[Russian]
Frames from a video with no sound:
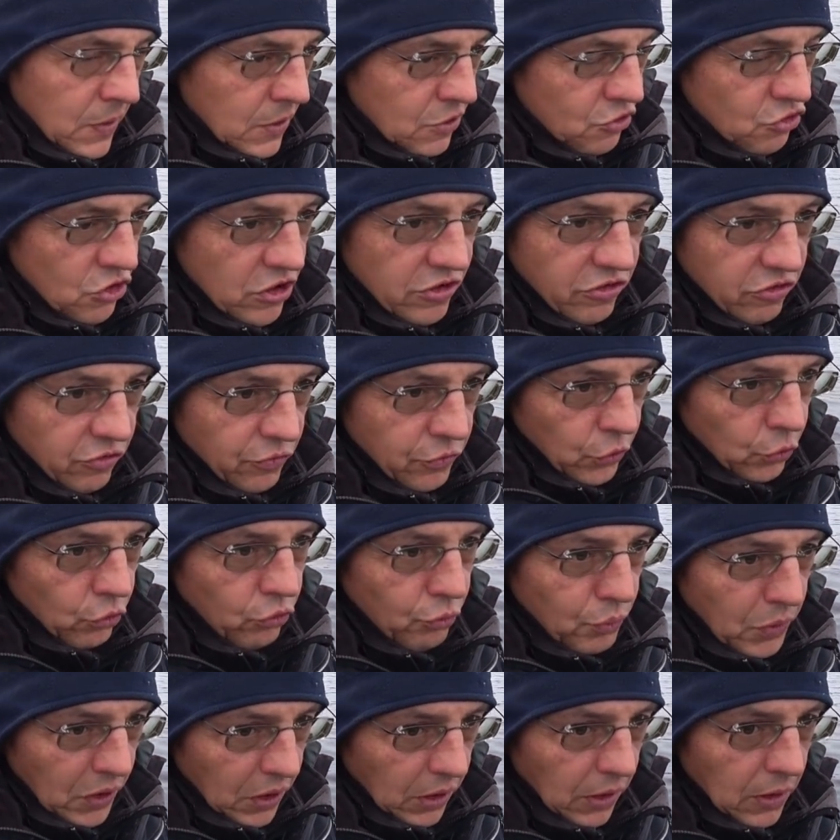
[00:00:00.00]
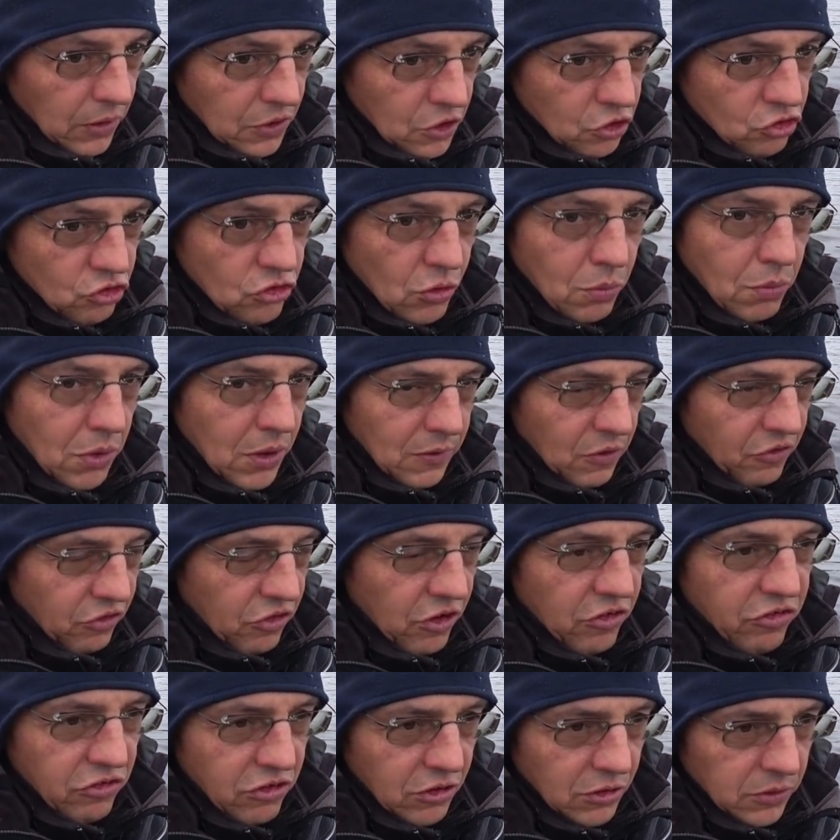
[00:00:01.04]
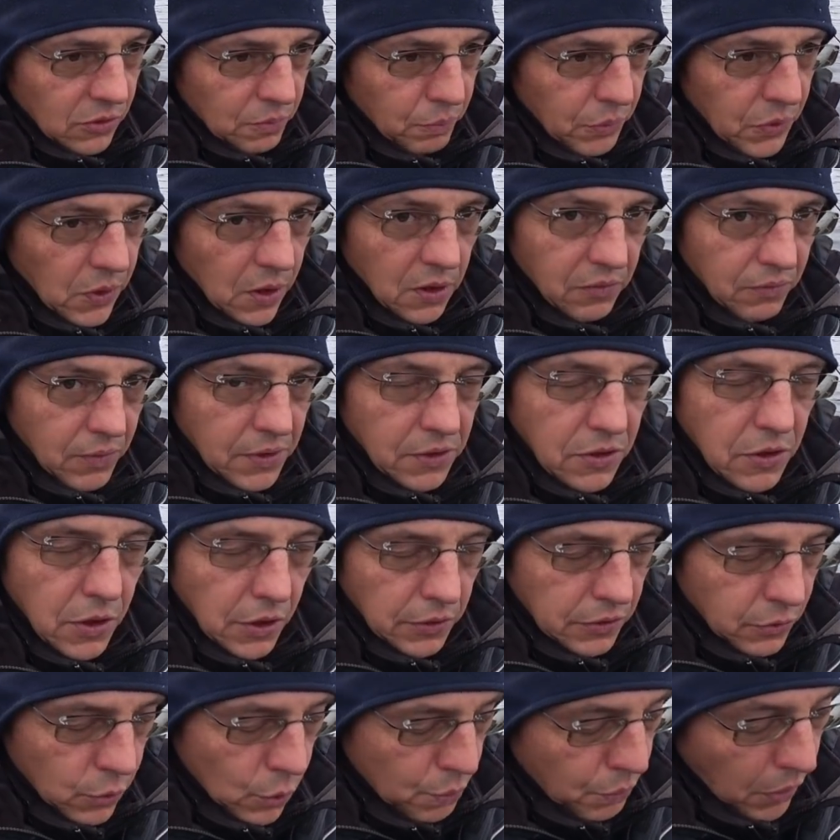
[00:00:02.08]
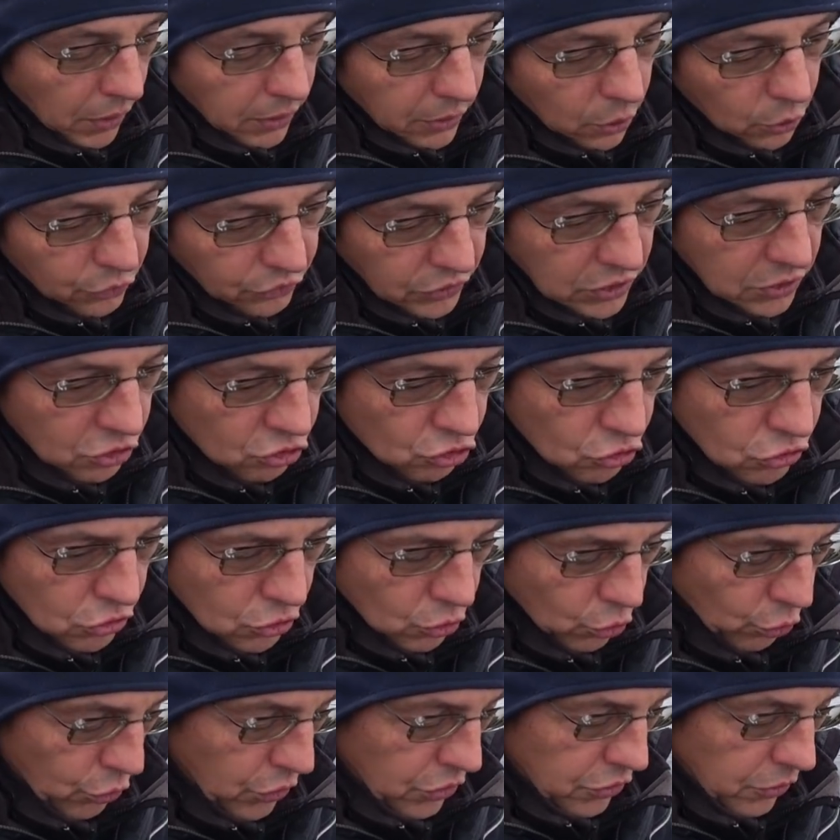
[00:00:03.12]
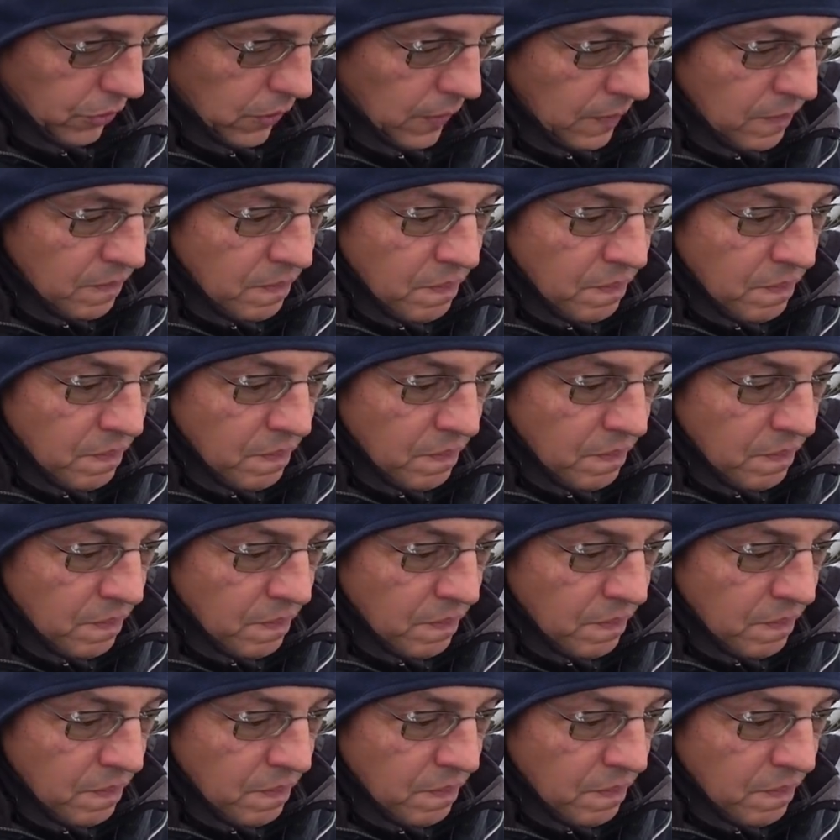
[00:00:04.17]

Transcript: Шансов на успех, конечно, мало. Сосед тут плавает. Ни одной поклевки еще не увидел.